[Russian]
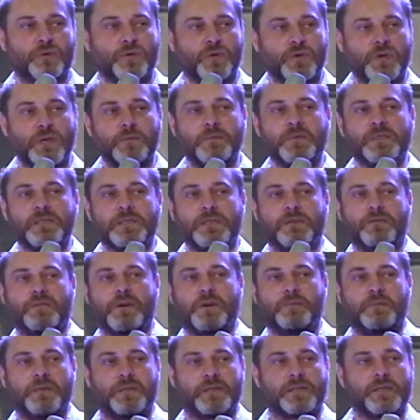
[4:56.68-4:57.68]
другими
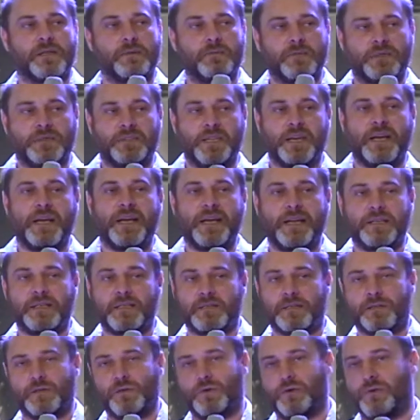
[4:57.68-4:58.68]
словами, если мы три эти
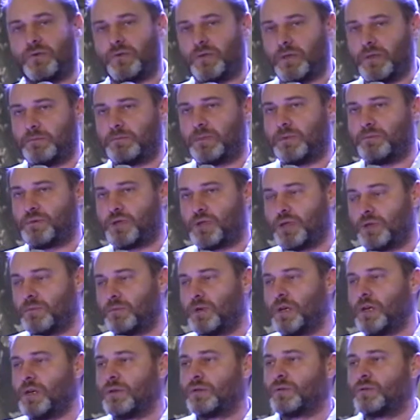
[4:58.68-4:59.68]
слова обобщим,
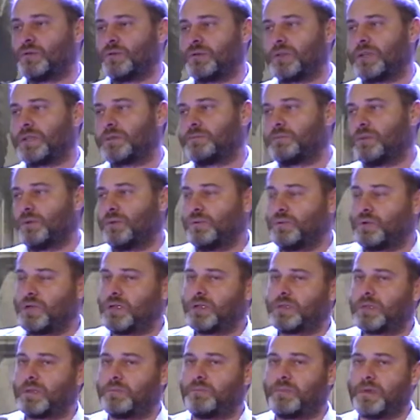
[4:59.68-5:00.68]
то у нас
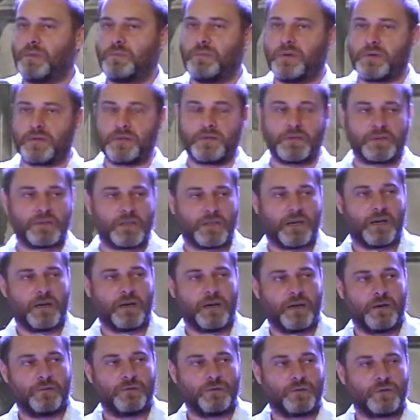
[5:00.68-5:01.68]
получится примерно
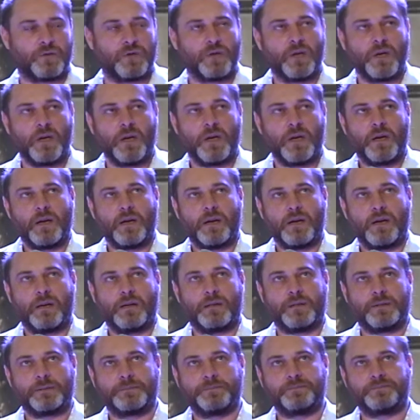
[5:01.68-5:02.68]
такая вот
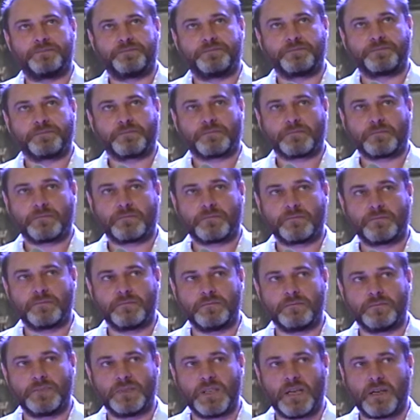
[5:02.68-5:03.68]
э,
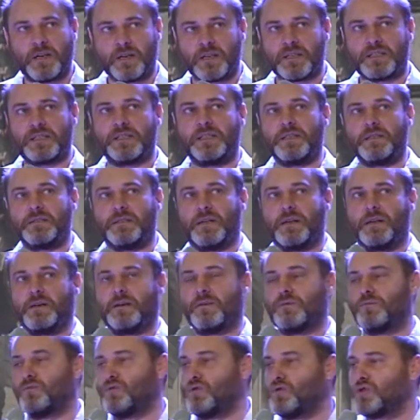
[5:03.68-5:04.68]
картина.
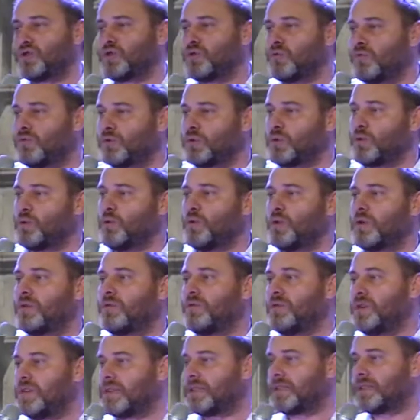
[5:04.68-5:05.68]
Муж вдруг,
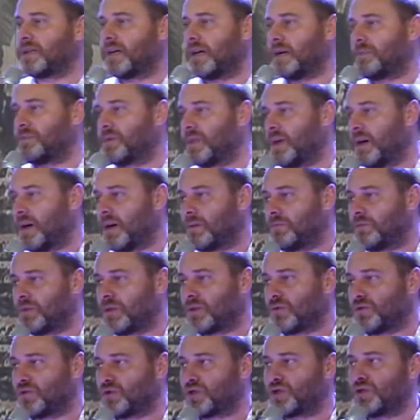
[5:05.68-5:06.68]
внезапно
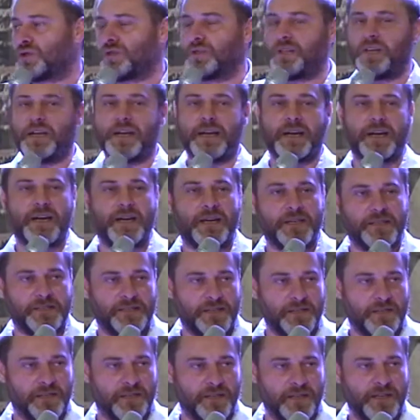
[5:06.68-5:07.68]
обнаружил некое
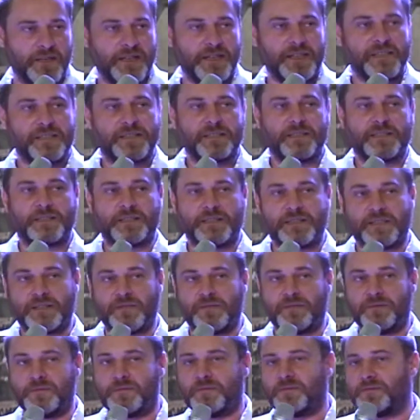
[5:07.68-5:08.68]
дело,
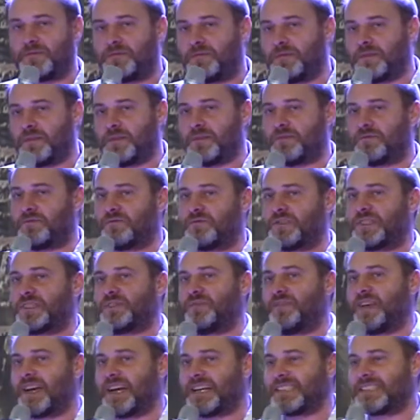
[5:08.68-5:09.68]
с,
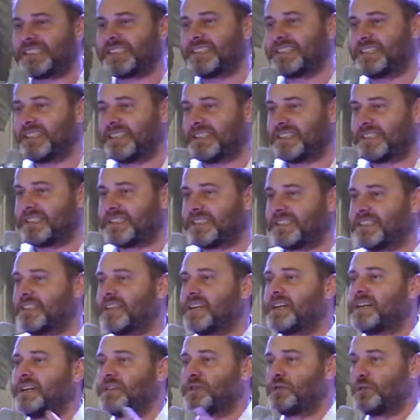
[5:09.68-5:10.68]
связанная с
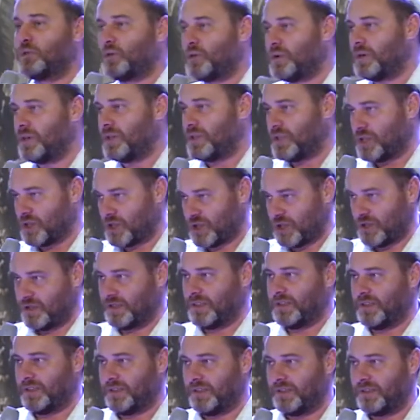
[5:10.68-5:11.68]
наготой
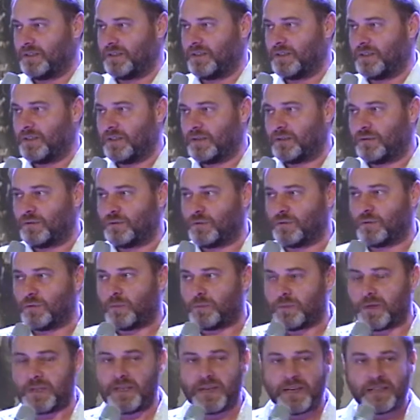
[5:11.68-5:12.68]
жены. Ну,
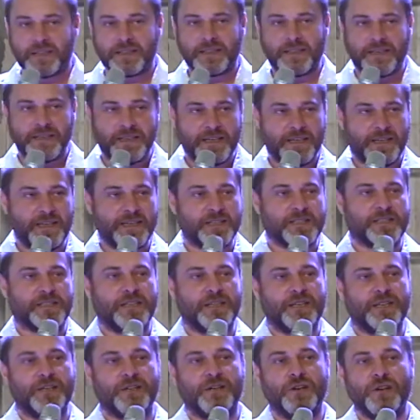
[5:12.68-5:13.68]
понятно,
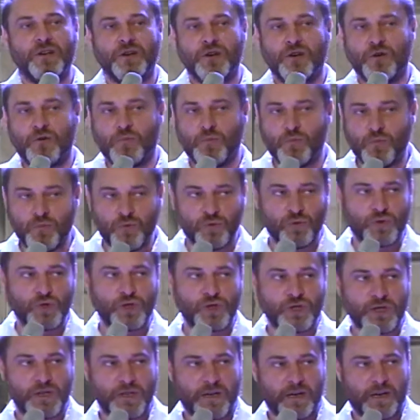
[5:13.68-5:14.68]
если
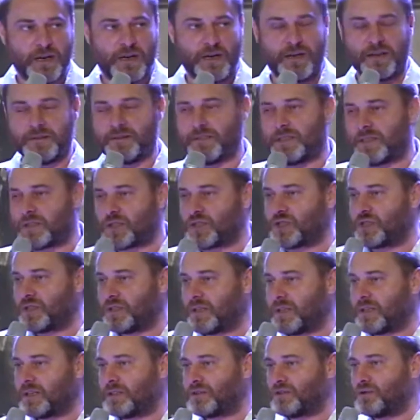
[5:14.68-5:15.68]
муж, а она
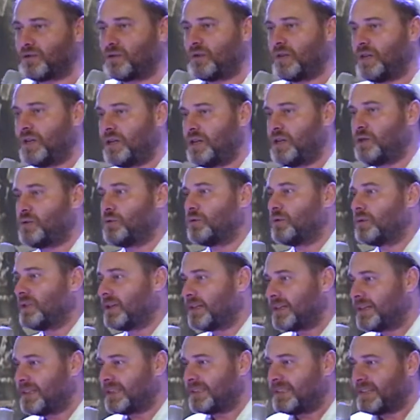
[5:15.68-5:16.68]
жена, то ее
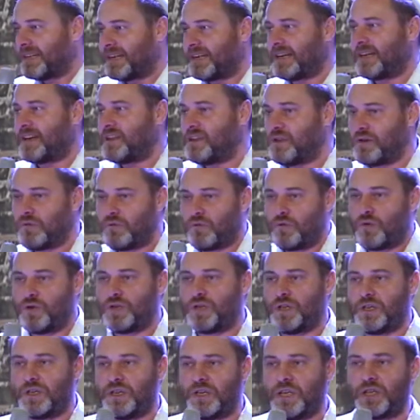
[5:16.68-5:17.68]
нагота для него
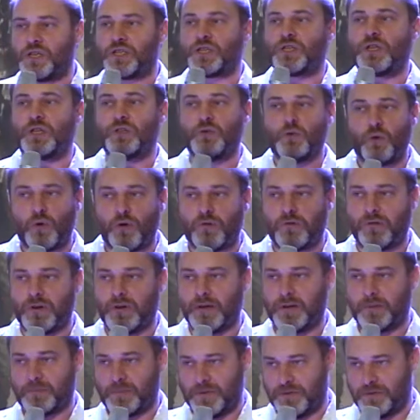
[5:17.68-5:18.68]
не нечто
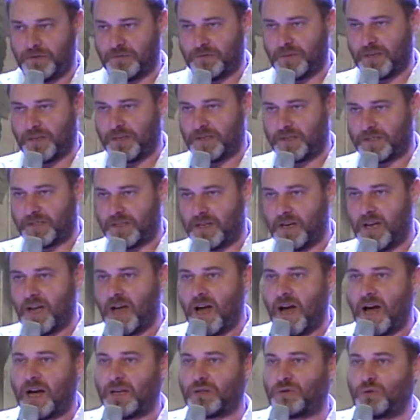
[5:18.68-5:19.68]
новое, понимаете?
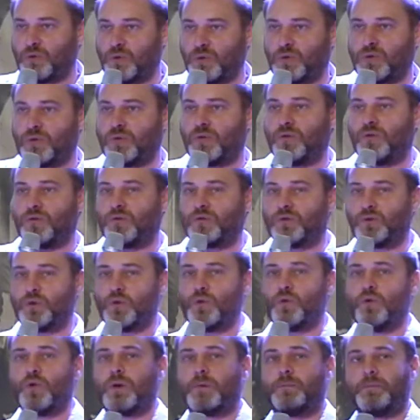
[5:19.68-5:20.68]
А тут
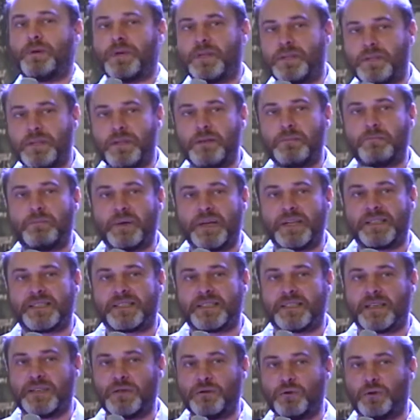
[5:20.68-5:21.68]
вдруг пред ним
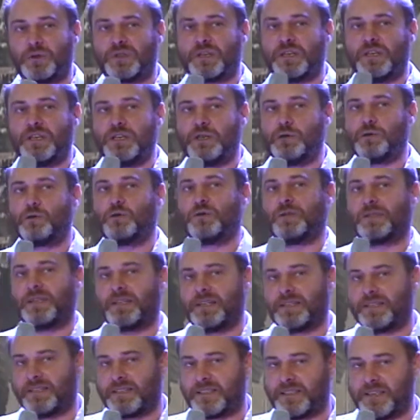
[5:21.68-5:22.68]
предстает ее
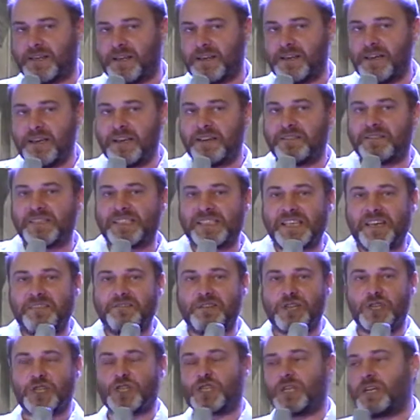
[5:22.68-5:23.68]
нагота в
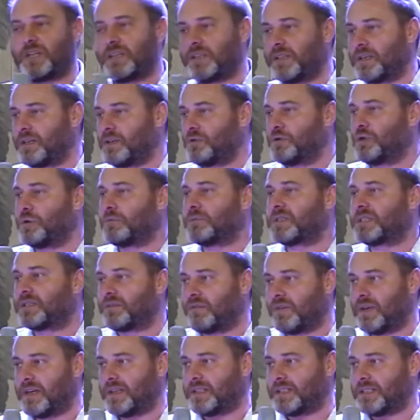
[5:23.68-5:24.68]
совершенно ином
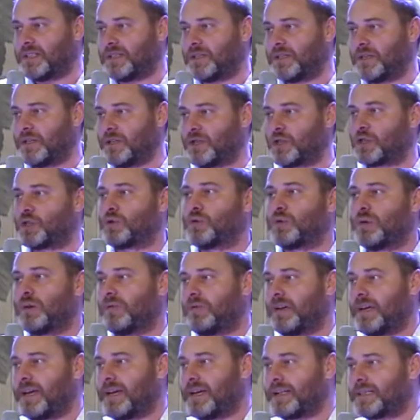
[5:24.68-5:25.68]
свете, что
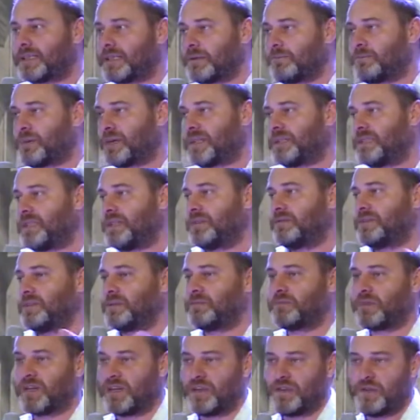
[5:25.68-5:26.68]
является
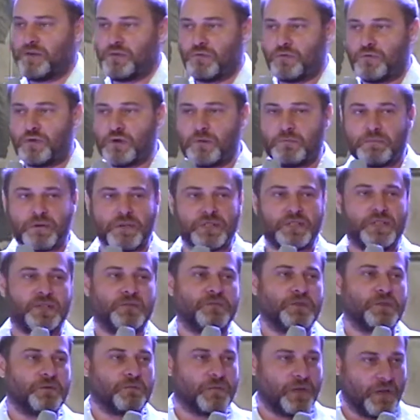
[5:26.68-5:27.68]
противным для него и
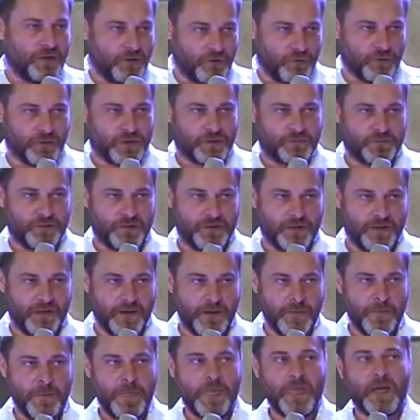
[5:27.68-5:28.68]
противным для Господа.
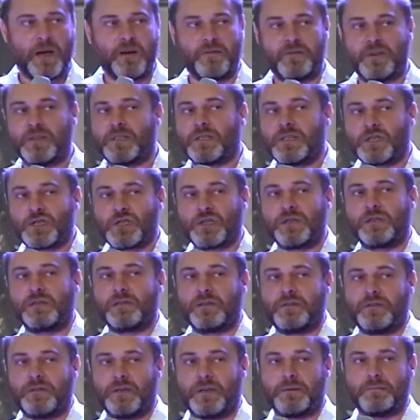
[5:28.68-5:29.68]
А в этой же
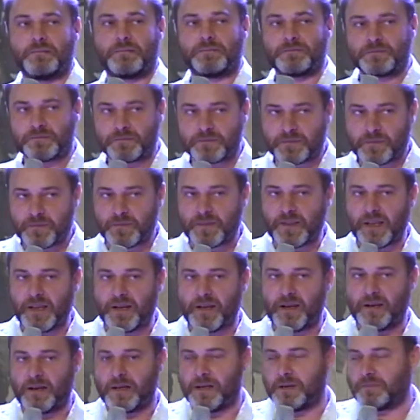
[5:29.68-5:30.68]
главе
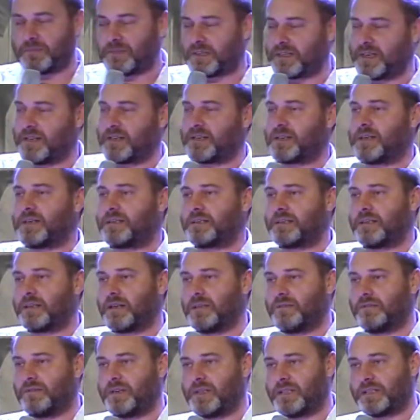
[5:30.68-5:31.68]
а многократно
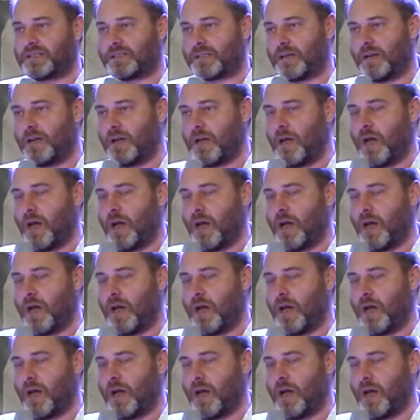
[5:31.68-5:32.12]
говорится